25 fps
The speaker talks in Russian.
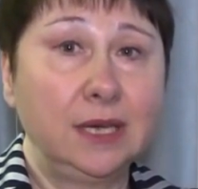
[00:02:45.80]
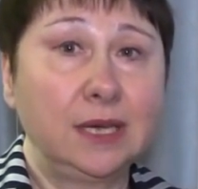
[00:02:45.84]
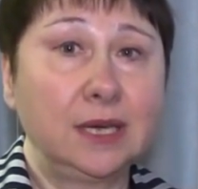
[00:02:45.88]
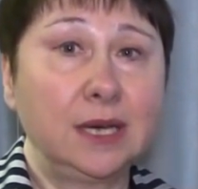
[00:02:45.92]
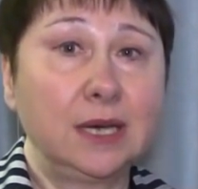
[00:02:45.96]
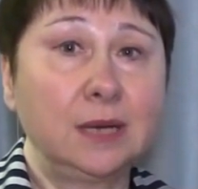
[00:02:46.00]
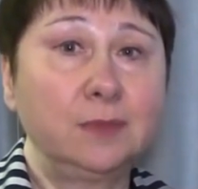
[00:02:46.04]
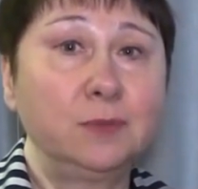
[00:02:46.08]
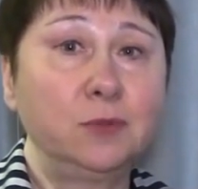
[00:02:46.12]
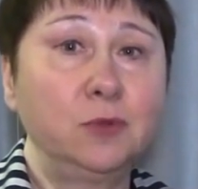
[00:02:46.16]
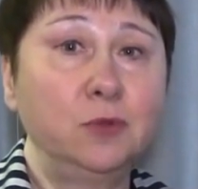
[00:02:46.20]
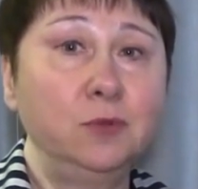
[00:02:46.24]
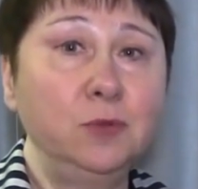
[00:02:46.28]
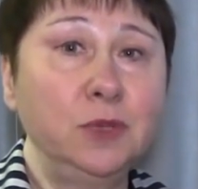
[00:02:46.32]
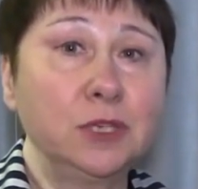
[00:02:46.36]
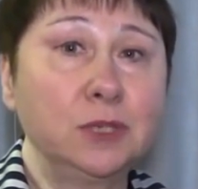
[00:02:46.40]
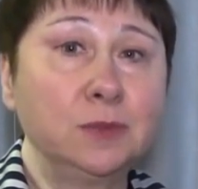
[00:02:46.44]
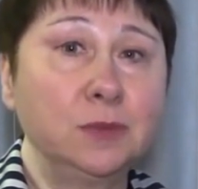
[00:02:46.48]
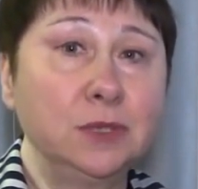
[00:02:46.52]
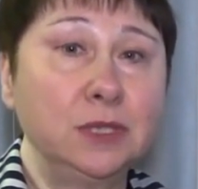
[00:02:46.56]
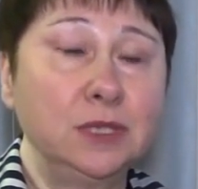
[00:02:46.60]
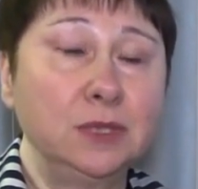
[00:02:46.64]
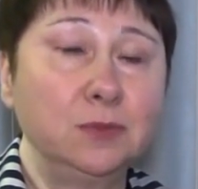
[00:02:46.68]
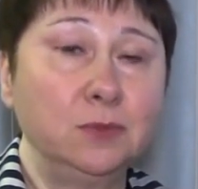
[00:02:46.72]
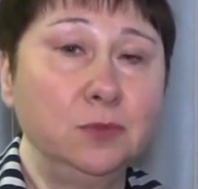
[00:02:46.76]
И как мы
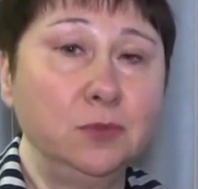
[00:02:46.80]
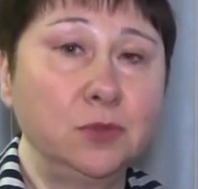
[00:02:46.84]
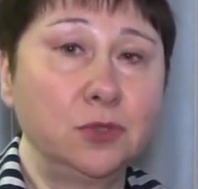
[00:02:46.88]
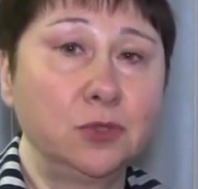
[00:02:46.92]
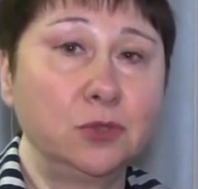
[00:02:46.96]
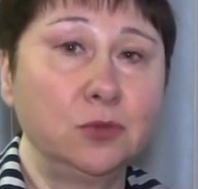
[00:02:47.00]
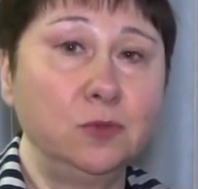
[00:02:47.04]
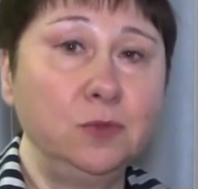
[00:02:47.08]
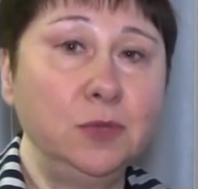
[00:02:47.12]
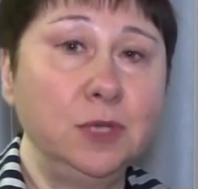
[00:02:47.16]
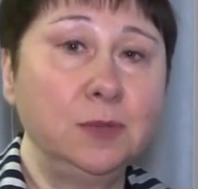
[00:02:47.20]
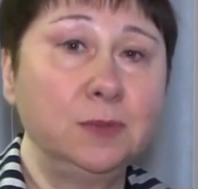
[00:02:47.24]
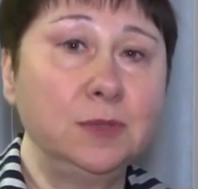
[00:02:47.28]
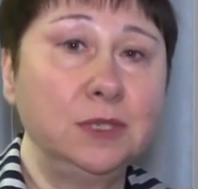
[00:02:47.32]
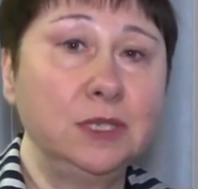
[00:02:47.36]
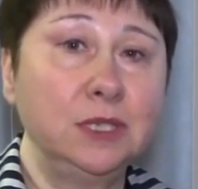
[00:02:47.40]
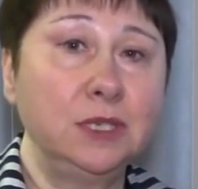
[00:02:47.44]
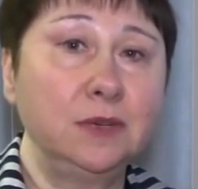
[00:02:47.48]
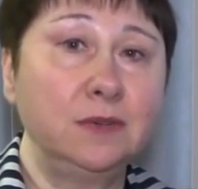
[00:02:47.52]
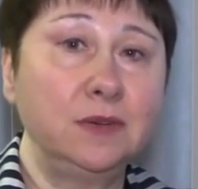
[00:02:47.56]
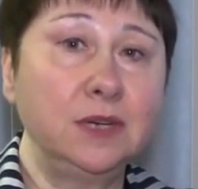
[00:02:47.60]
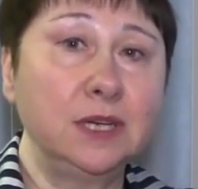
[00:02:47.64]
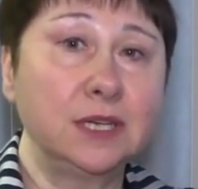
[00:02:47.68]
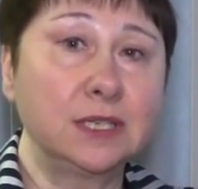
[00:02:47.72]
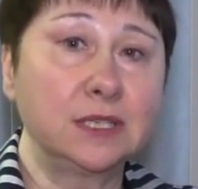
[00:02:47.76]
можем, сумеем
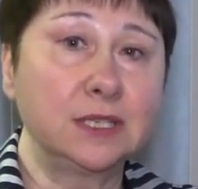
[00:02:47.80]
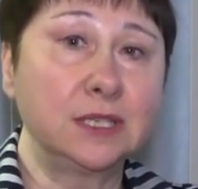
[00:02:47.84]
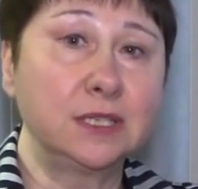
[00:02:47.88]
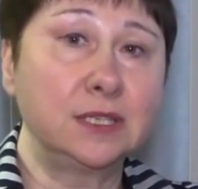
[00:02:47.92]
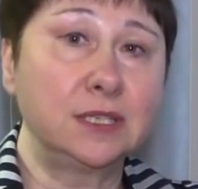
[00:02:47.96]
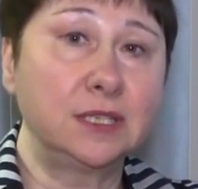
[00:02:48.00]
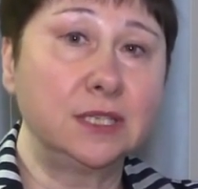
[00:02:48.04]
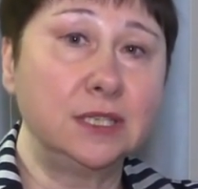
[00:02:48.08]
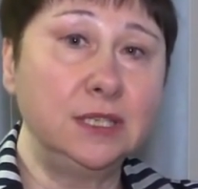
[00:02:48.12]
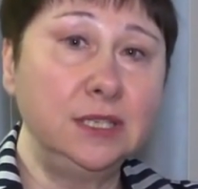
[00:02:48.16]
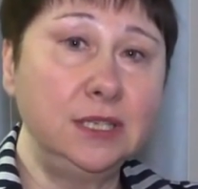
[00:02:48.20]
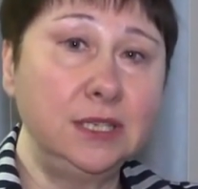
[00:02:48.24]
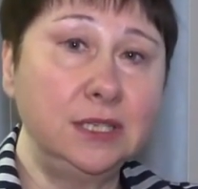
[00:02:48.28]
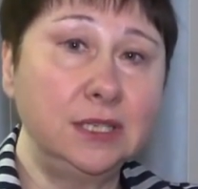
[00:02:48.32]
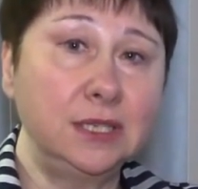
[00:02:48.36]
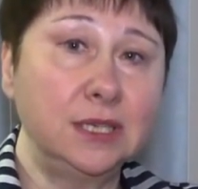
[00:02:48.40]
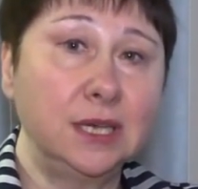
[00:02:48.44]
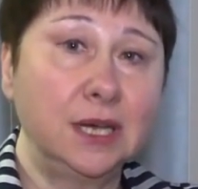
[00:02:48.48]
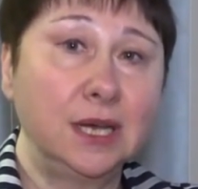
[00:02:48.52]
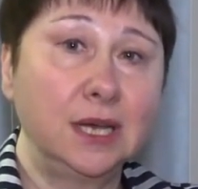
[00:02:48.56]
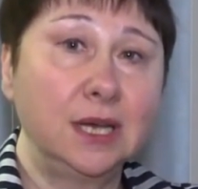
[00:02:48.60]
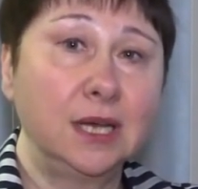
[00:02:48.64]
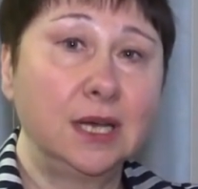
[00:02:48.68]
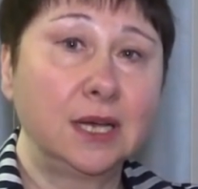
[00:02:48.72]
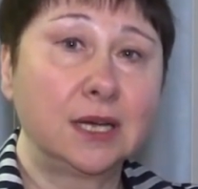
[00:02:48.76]
эти рефлексы
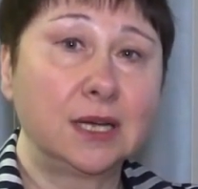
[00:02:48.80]
оценить,